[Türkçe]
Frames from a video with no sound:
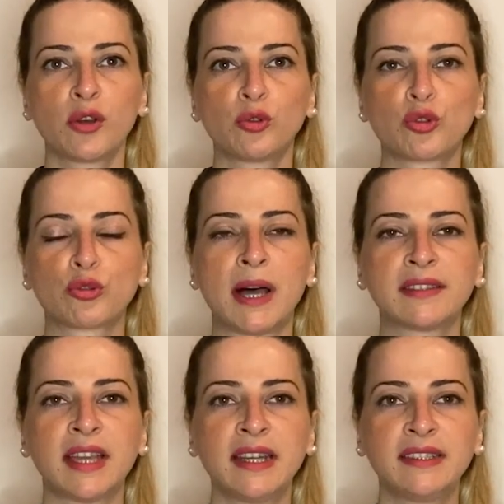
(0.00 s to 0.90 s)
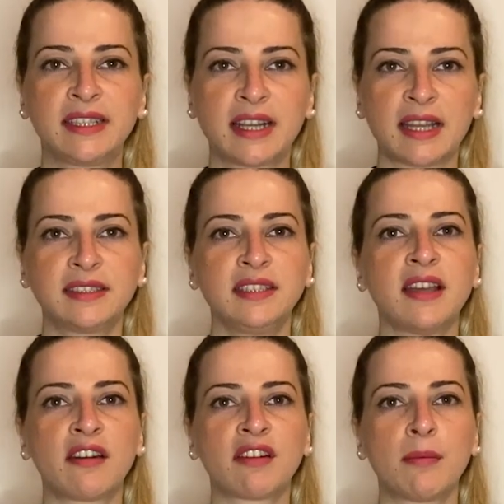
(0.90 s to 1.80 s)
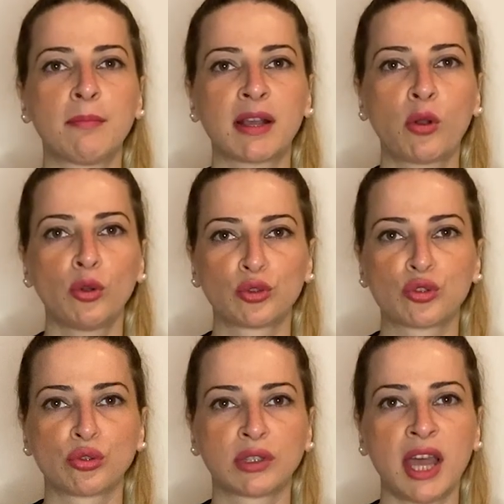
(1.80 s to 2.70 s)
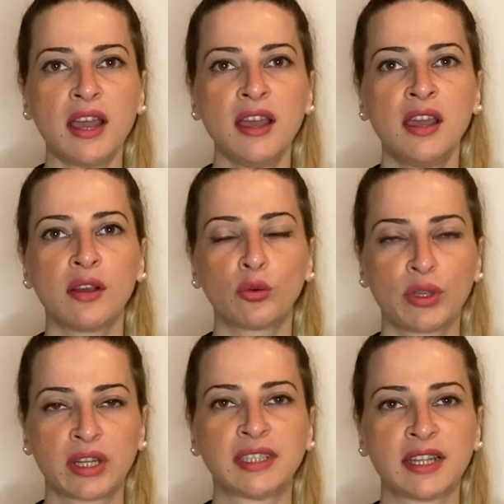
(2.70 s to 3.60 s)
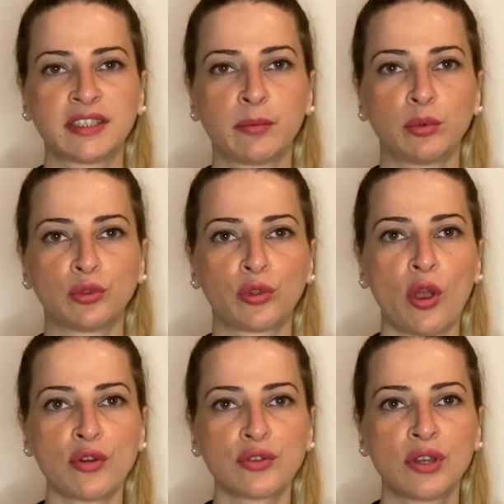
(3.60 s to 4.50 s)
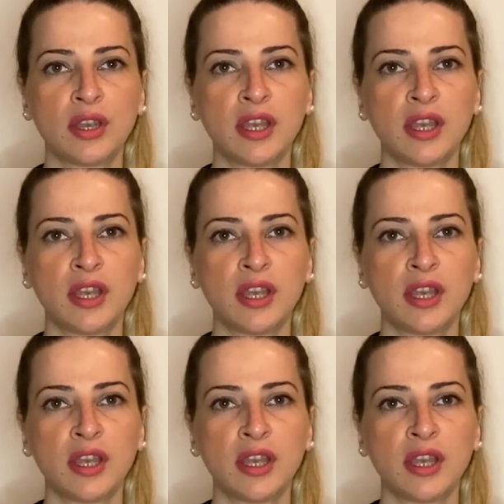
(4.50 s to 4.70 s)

Uzmanlar dikkatli davranmak konusunda uyarılarda bulunuyor.